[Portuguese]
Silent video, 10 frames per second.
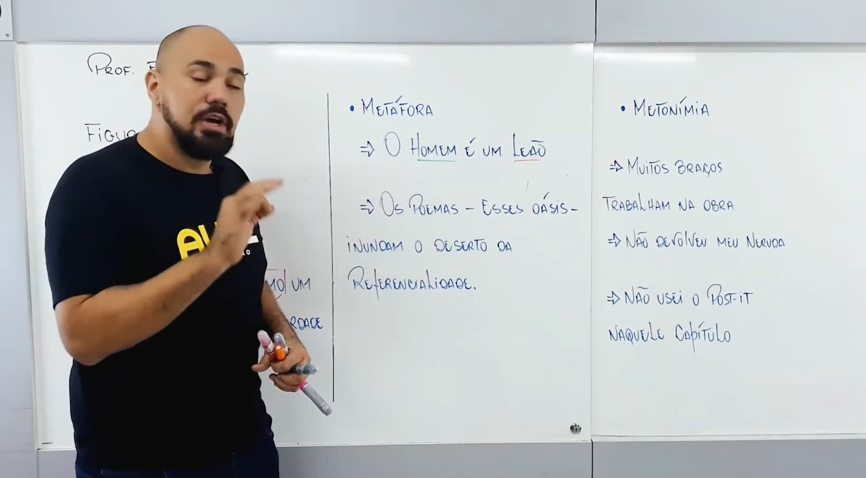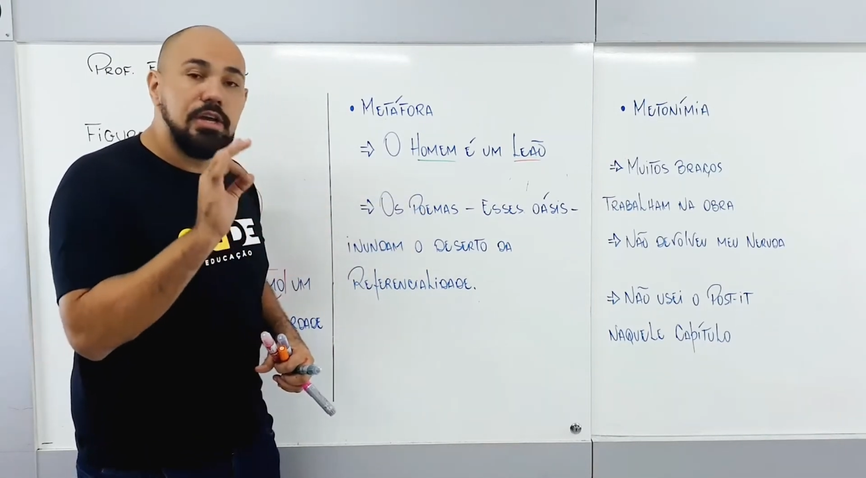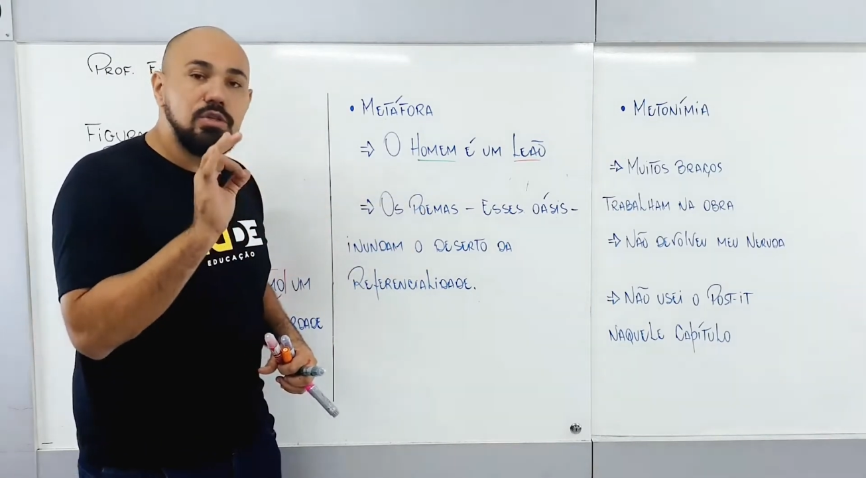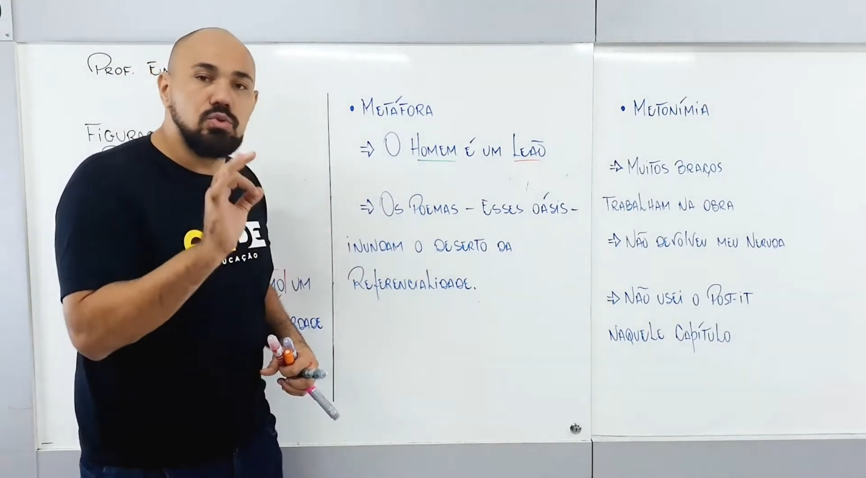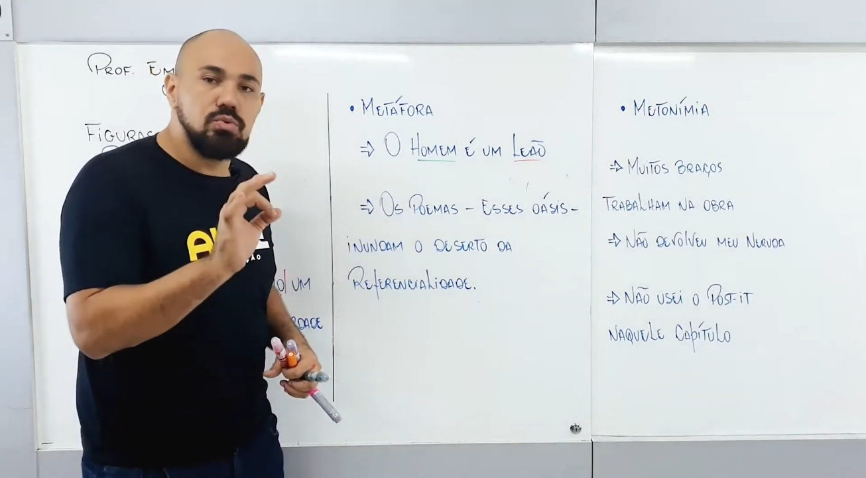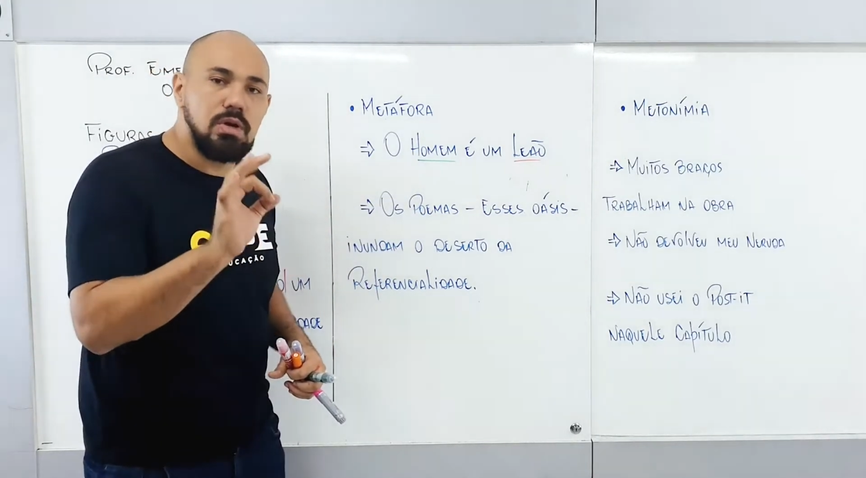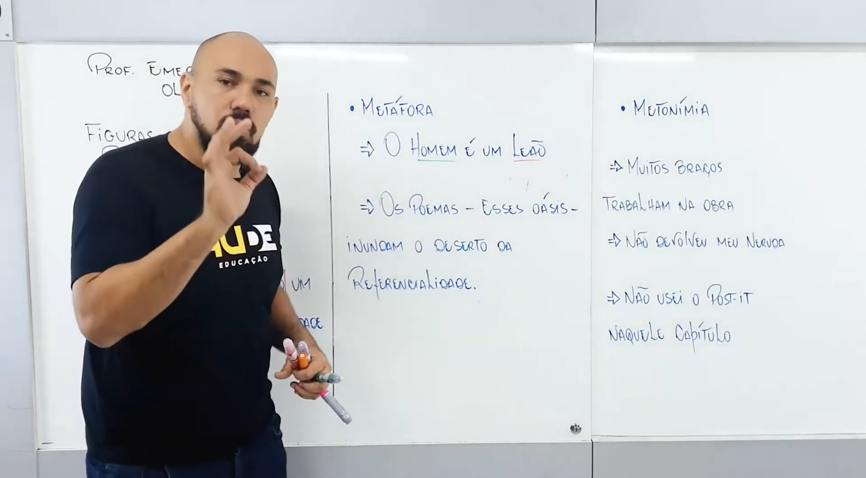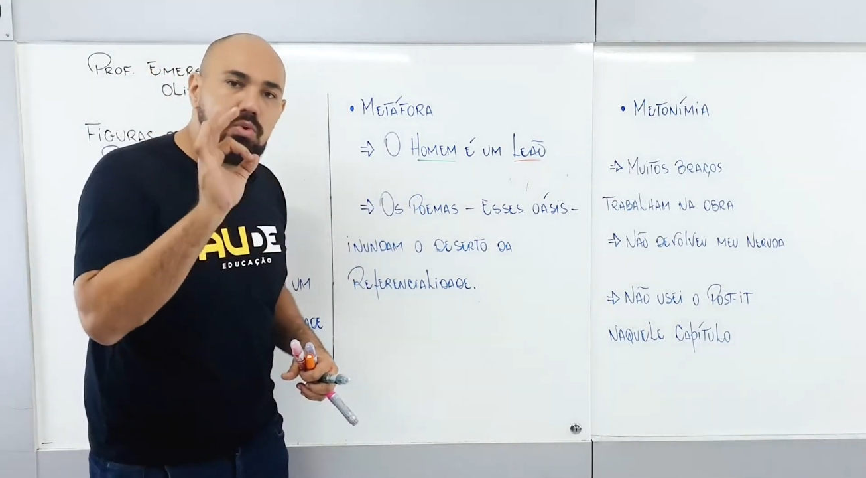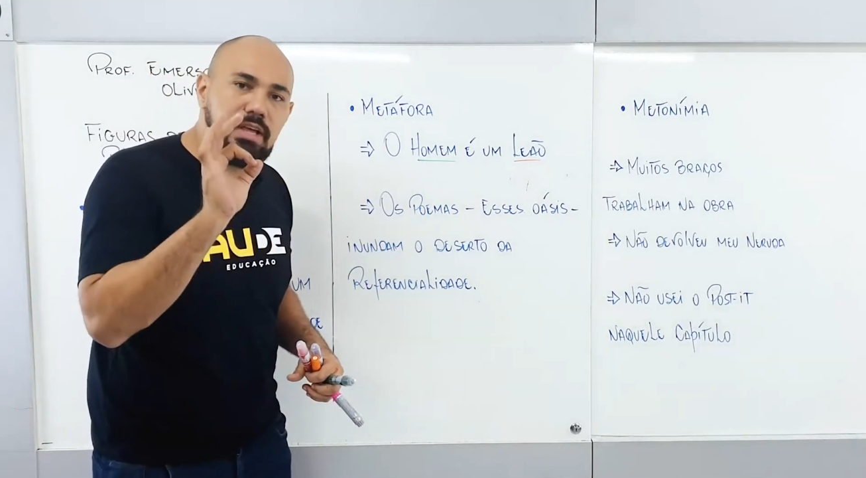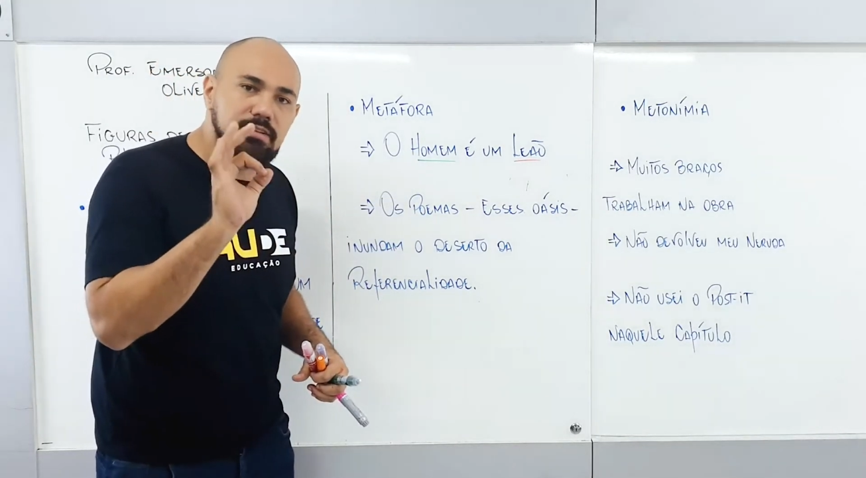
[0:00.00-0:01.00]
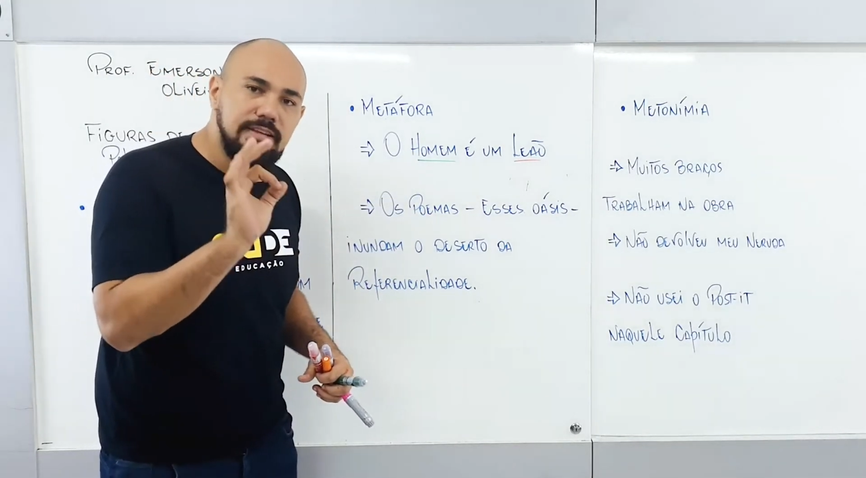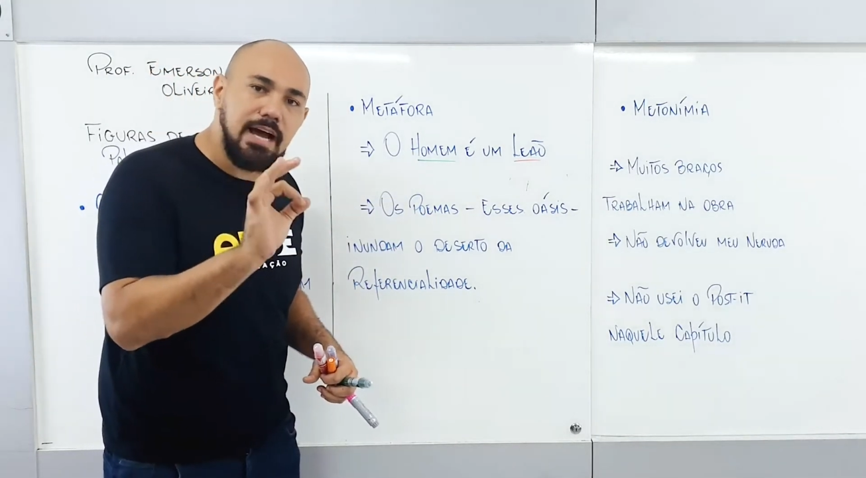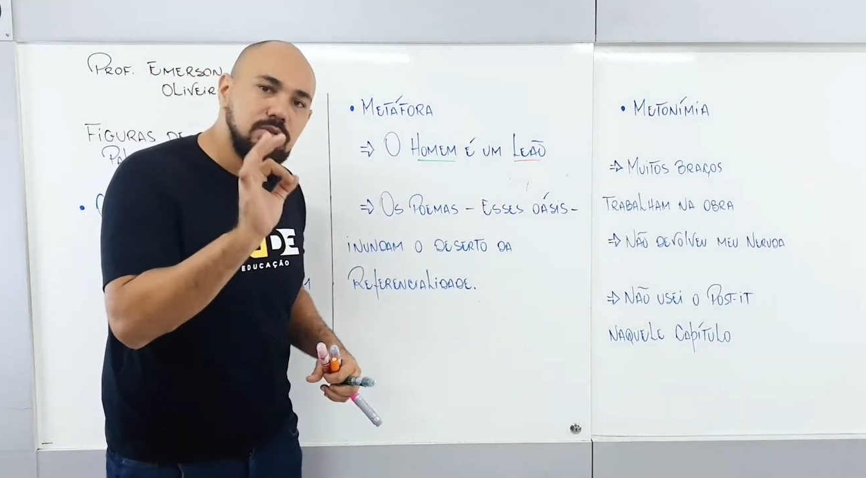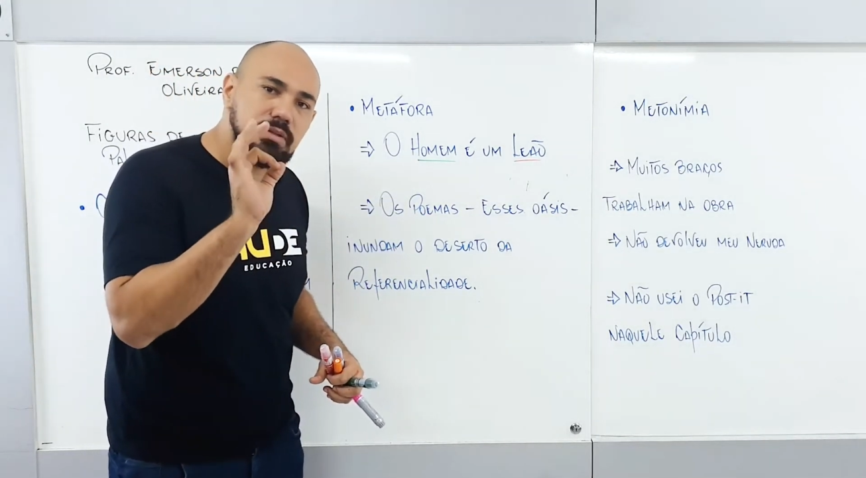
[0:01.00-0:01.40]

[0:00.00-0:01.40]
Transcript: inundam o deserto